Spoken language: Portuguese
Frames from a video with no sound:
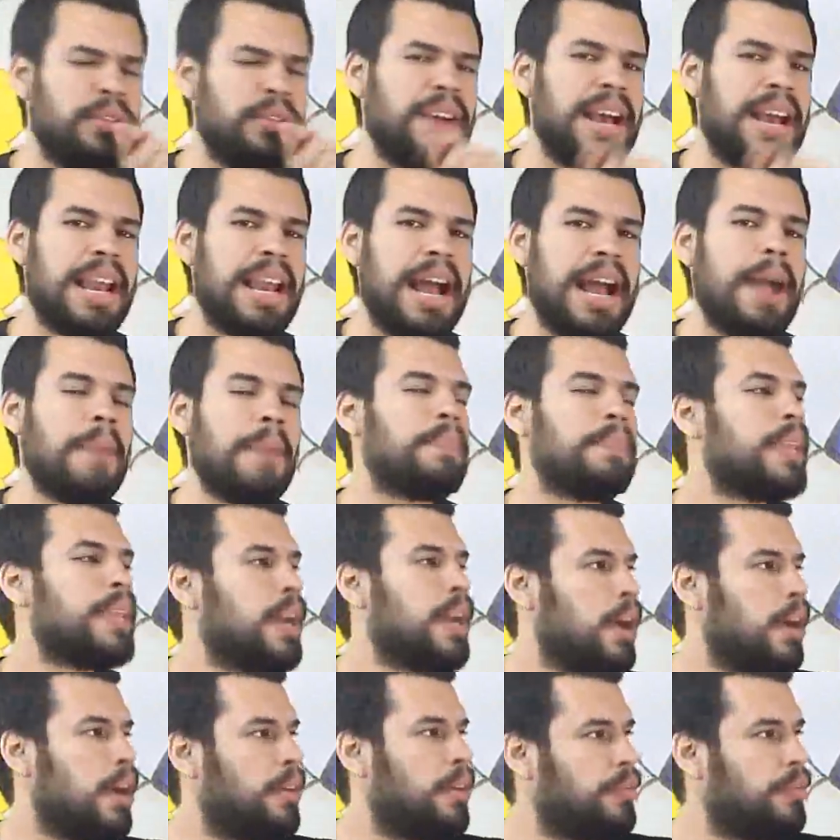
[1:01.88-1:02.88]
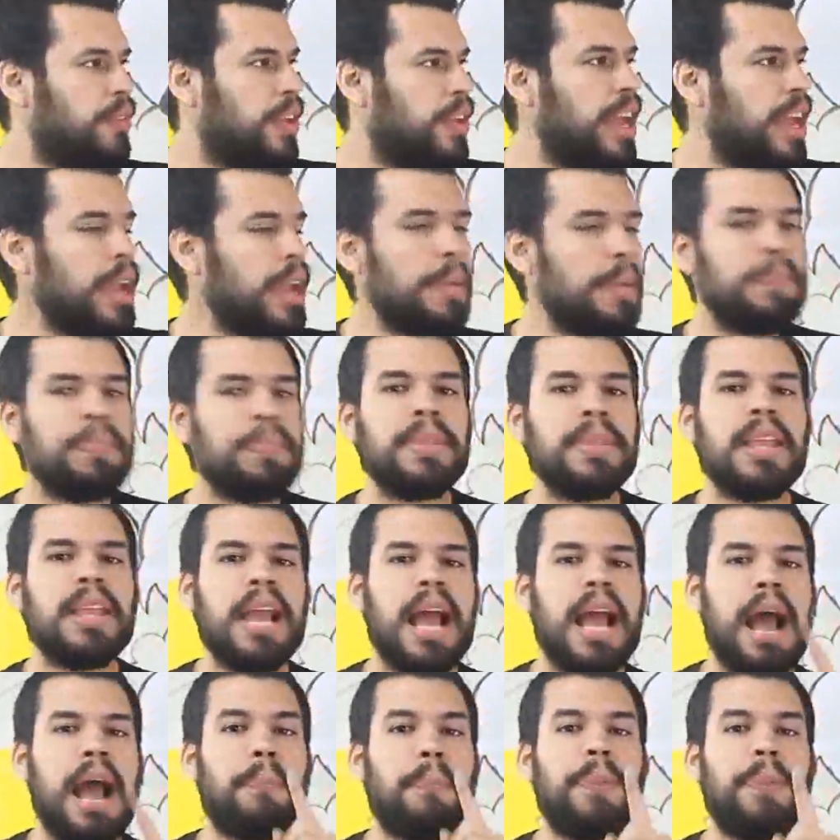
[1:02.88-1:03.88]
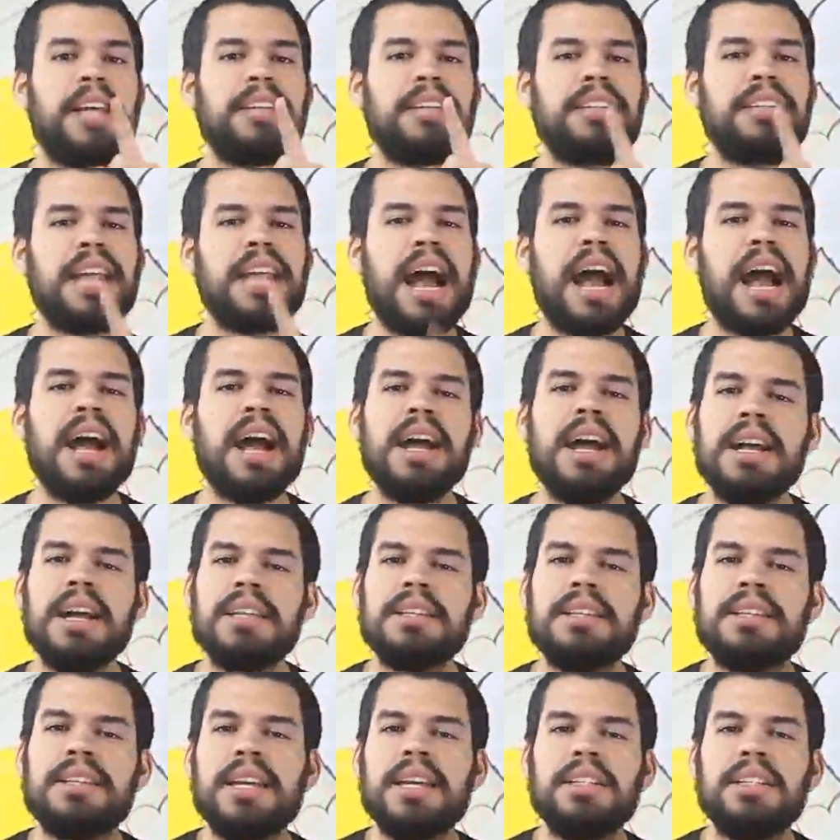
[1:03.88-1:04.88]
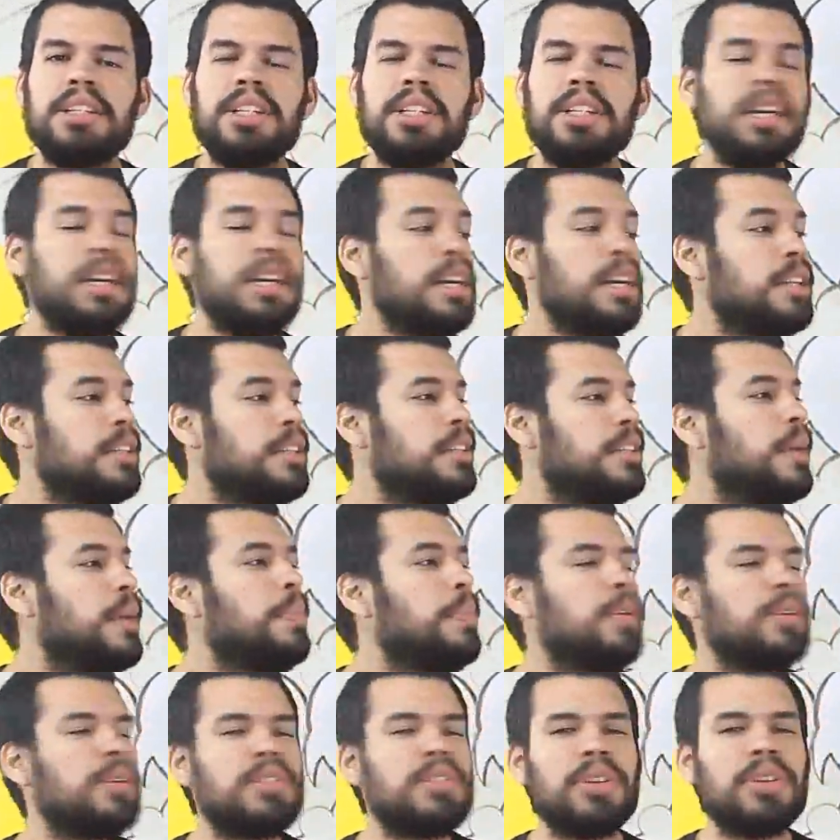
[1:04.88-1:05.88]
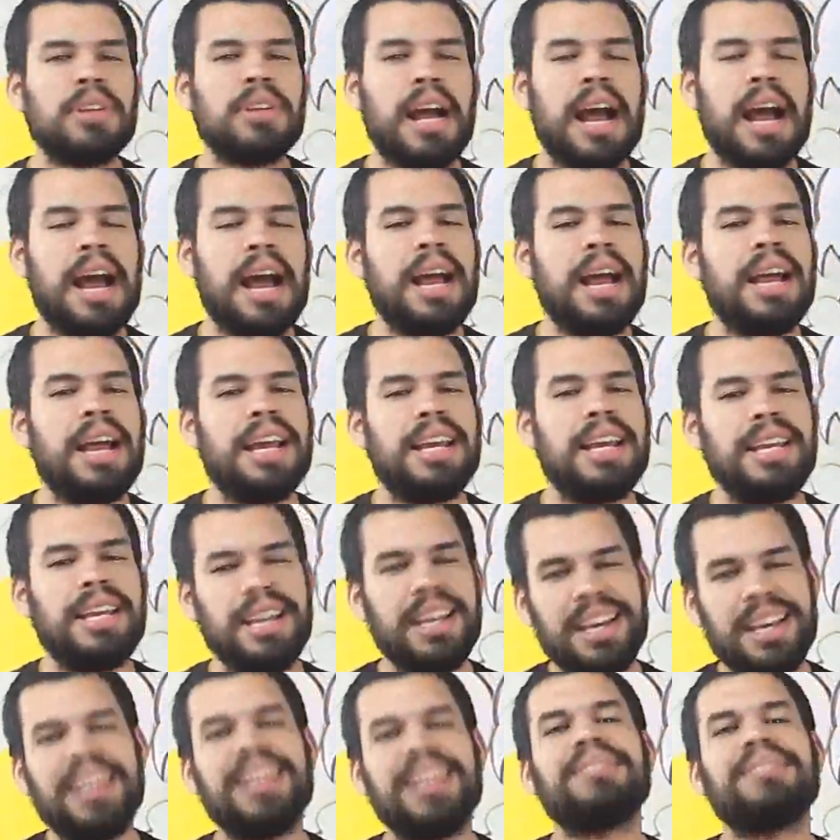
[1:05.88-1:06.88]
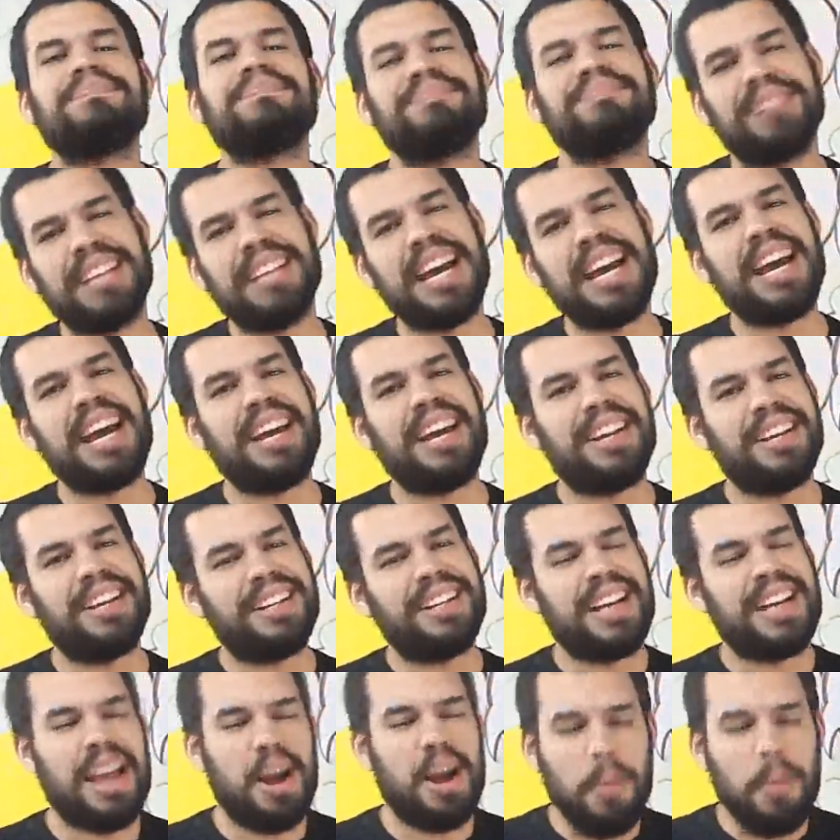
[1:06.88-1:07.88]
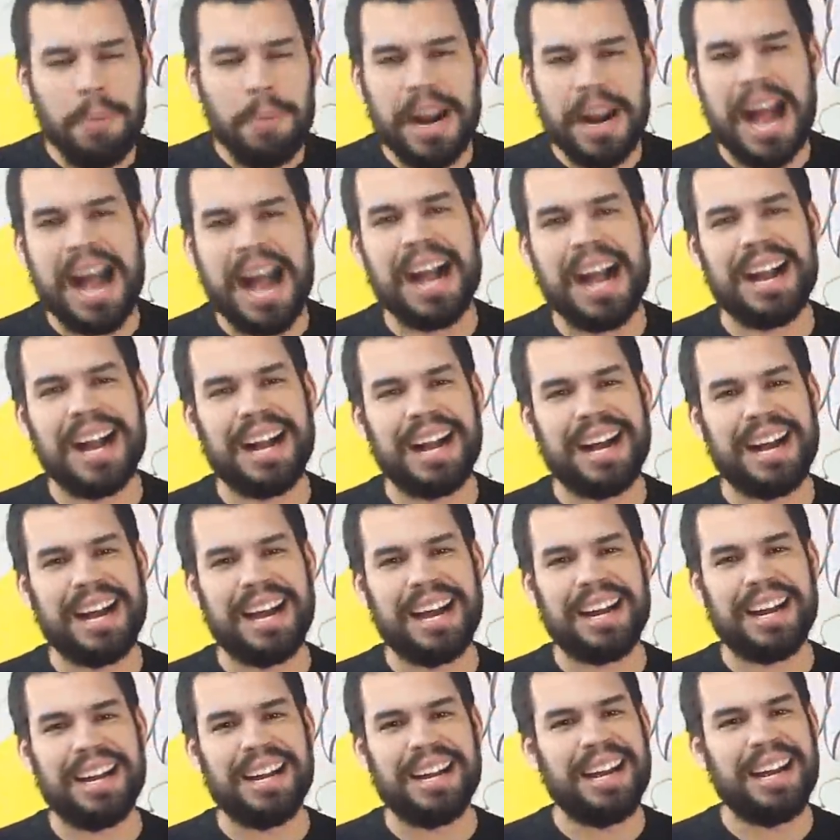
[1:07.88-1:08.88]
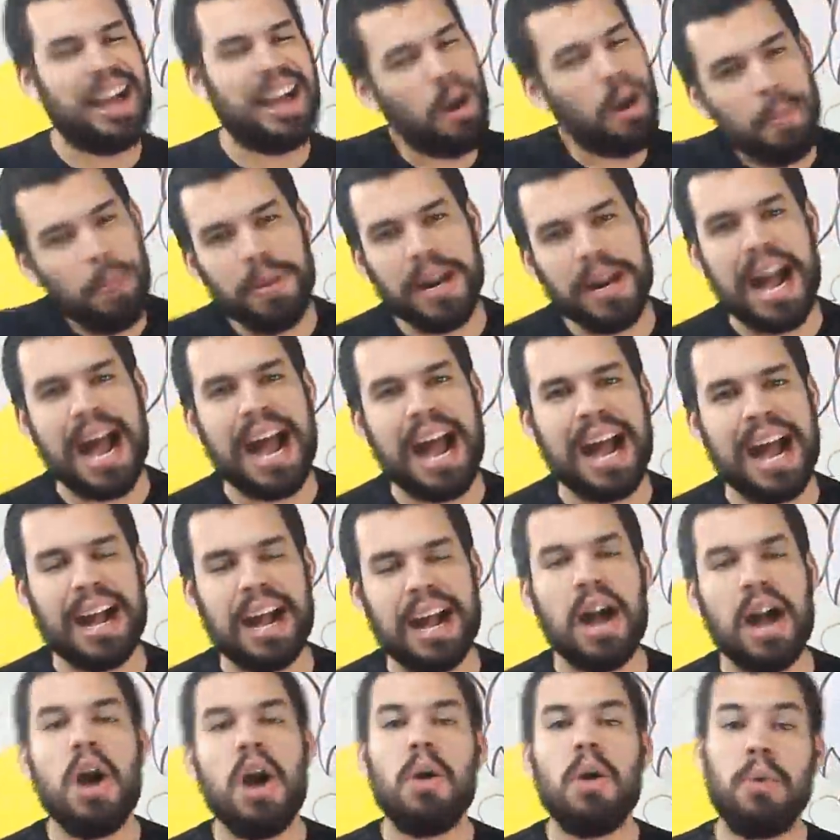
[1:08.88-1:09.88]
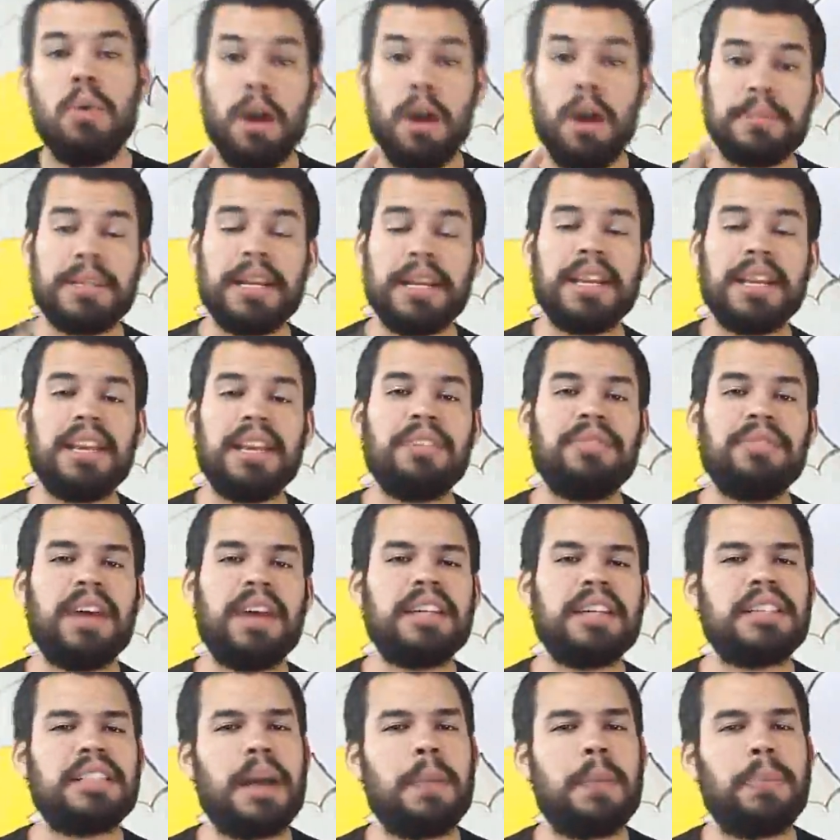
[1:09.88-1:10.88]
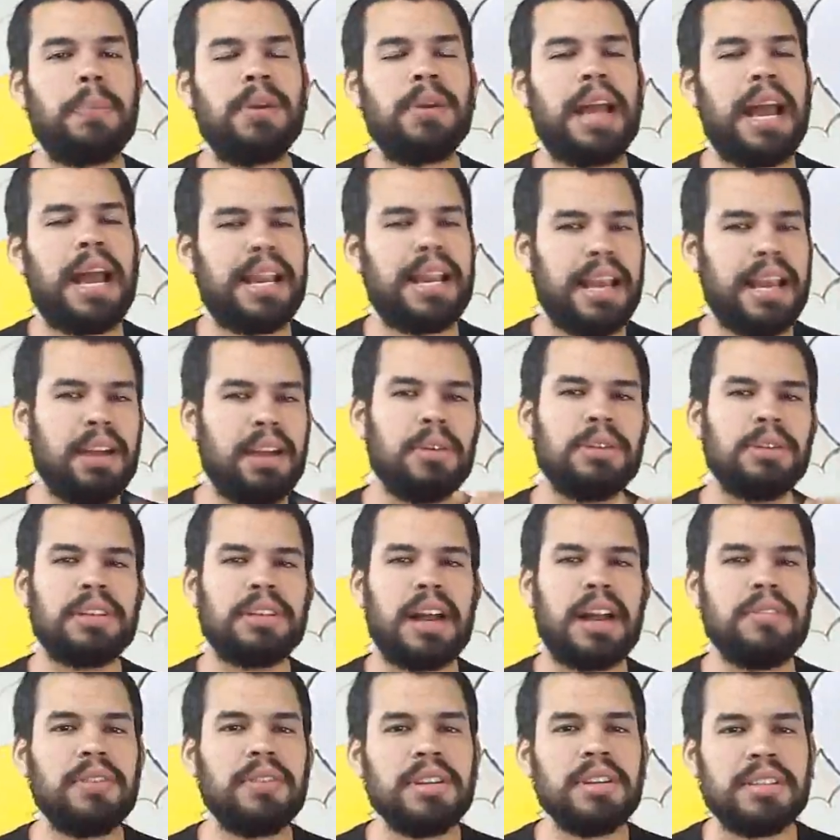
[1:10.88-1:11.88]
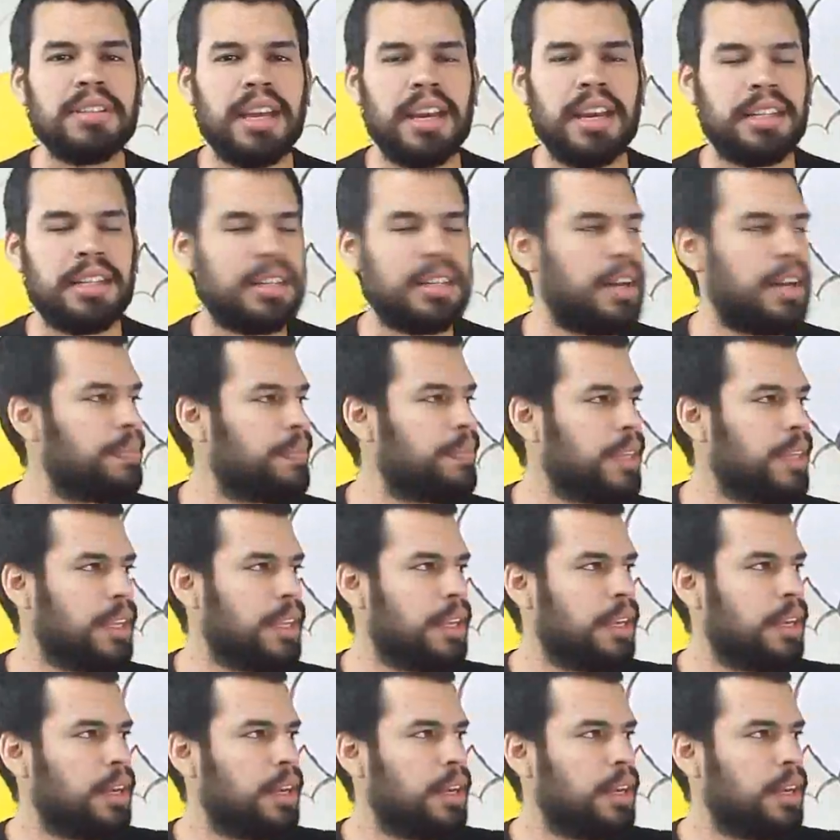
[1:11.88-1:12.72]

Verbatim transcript: Então vai lá ver, apreciar, sentir, se emocionar e, né, é o Braga, cara. É o Braga. O Órbita que vai estar por lá e quer encontrar vocês, né?